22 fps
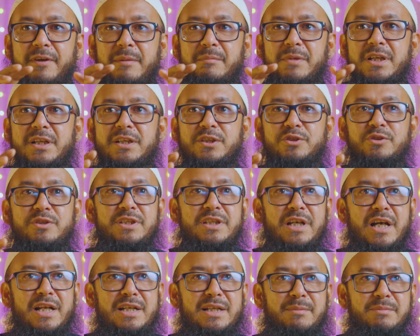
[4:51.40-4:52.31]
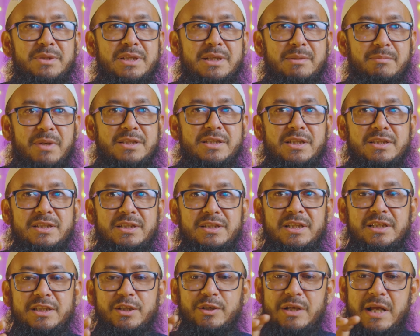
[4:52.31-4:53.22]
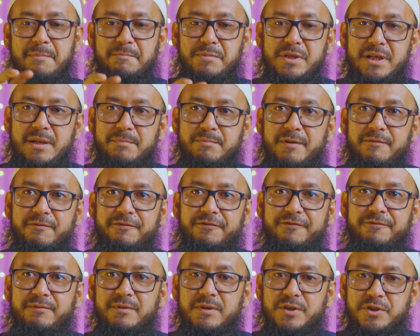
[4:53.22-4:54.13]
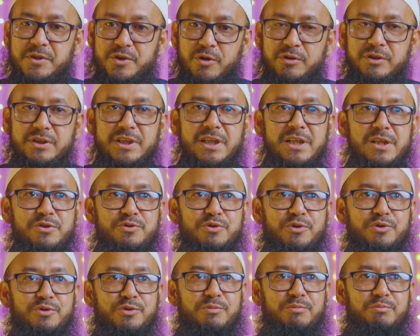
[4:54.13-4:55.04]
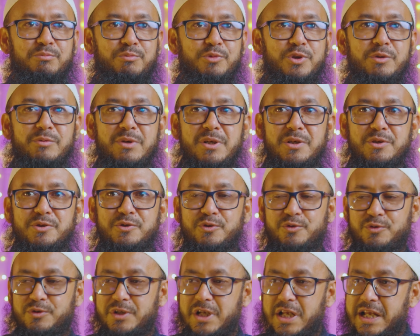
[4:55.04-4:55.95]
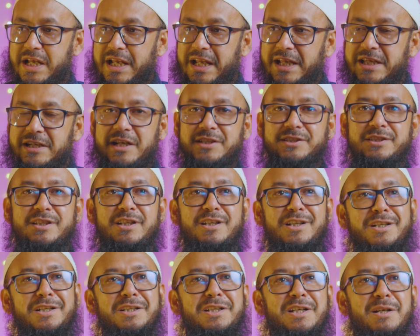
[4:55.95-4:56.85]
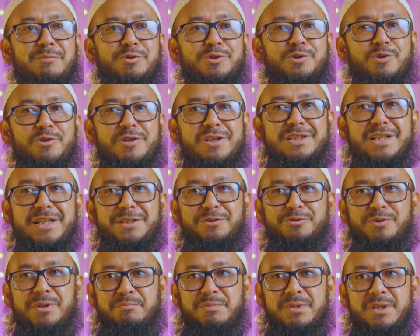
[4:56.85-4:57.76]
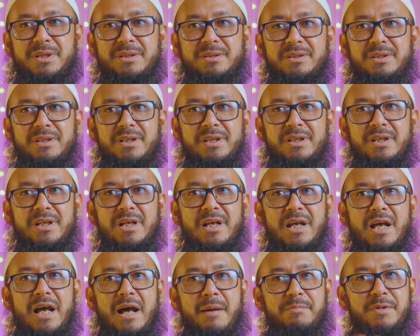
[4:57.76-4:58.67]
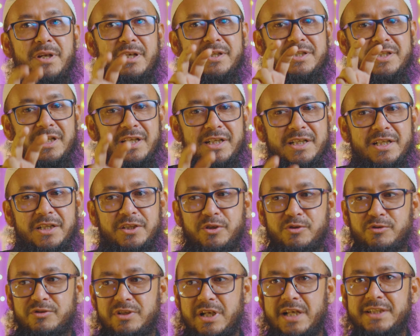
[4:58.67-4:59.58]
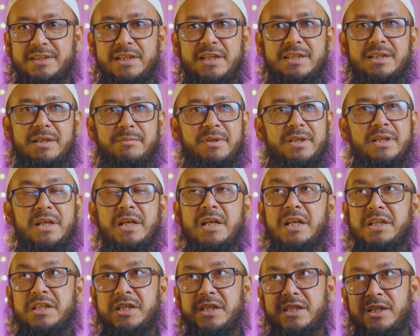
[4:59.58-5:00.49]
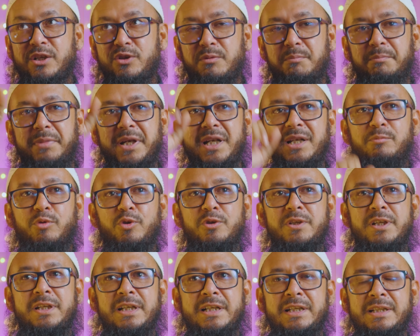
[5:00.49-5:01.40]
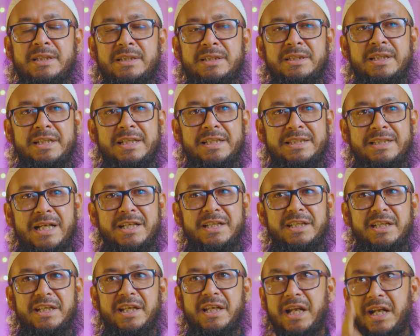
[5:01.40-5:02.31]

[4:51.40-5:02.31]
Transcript: ফ্যামিলিকে যদি জাহান্নাম থেকে বাঁচাতে চান তাহলে আপনি আপনার সন্তানের জন্য পরিবারের জন্য এই রাস্তাটাকে নিরাপদ করার দায়িত্ব আপনার আপনার ছেলেটা যখন রাস্তায় যাবে সে যেন বিল বলতে দিকে তাকিয়ে